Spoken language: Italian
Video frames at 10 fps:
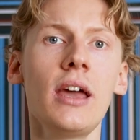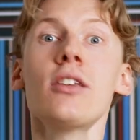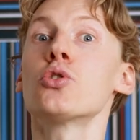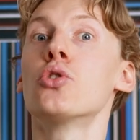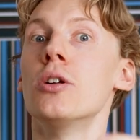e
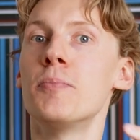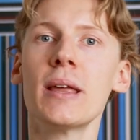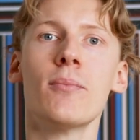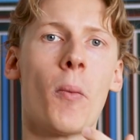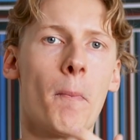sono il
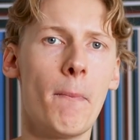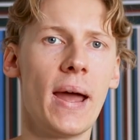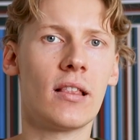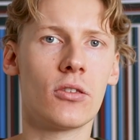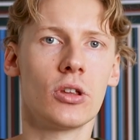primo
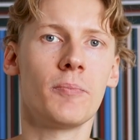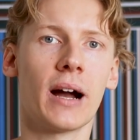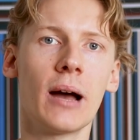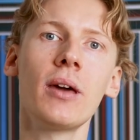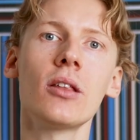mezzo di
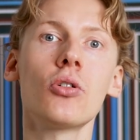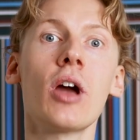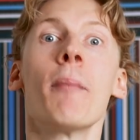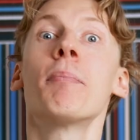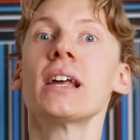pagamento
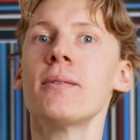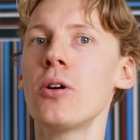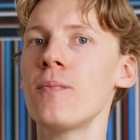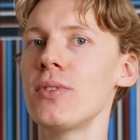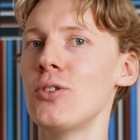che è privo